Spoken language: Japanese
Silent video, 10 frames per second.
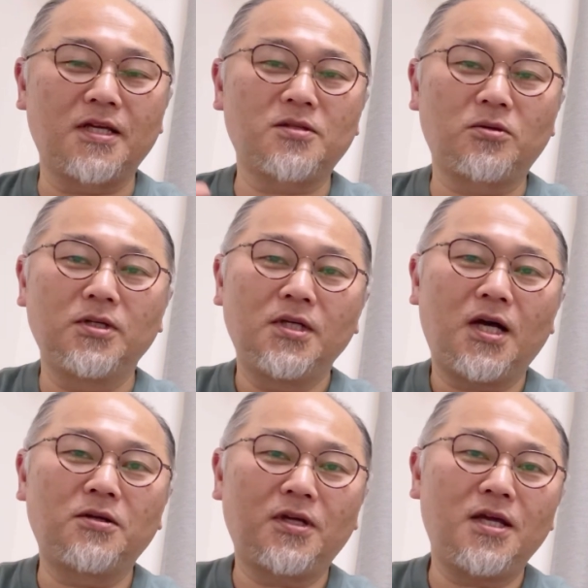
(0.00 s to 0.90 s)
その、
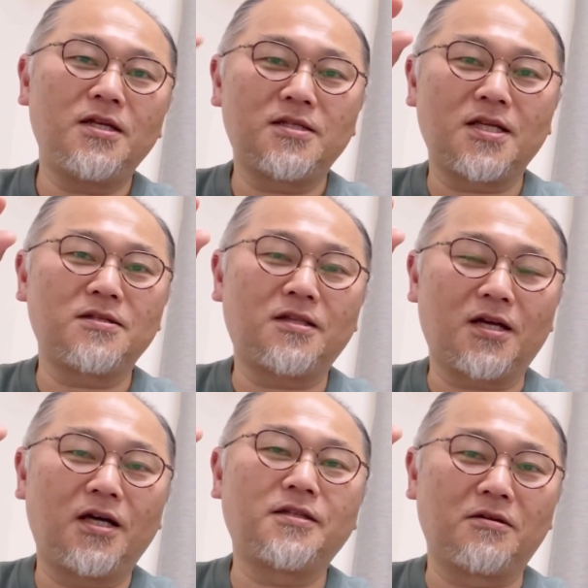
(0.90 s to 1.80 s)
あの、ケリーせずって
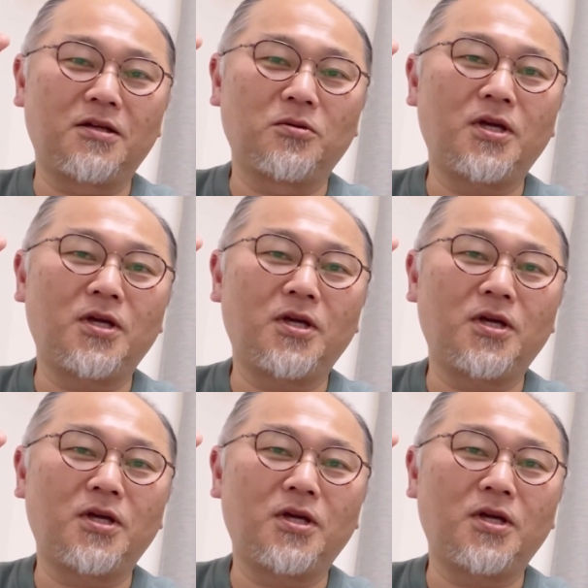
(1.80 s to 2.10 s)
書いてるけど、